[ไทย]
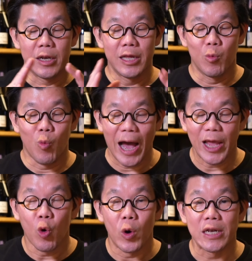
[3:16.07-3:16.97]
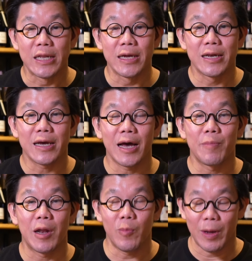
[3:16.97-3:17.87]
ดื่มไวน์ขวดหนึ่งนะครับ
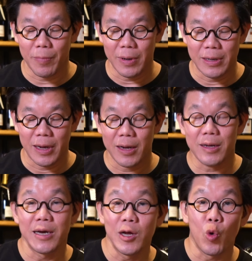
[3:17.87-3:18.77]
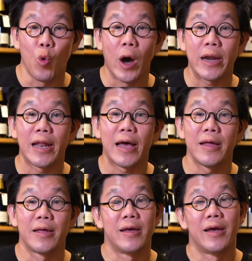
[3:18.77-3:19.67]
แล้วแบบเหลือครึ่งขวดนะ
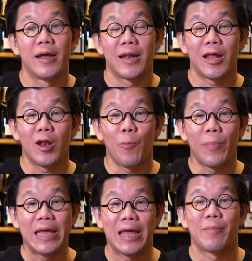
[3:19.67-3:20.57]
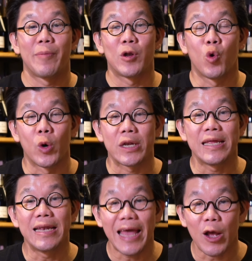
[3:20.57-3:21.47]
แล้วเราเปลี่ยนมาเป็นขวด
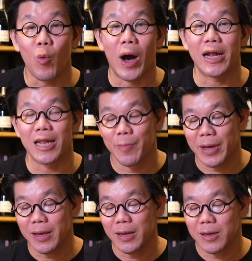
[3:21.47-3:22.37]
ที่เล็กกว่าทำให้